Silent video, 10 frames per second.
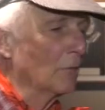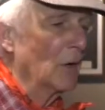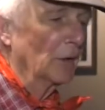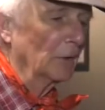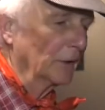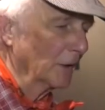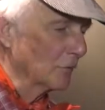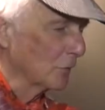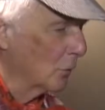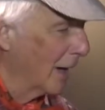accrochage.
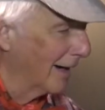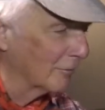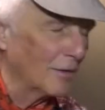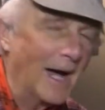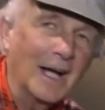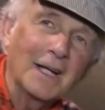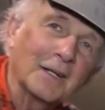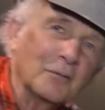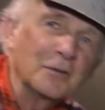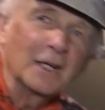que ce soit. Alors que
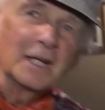dans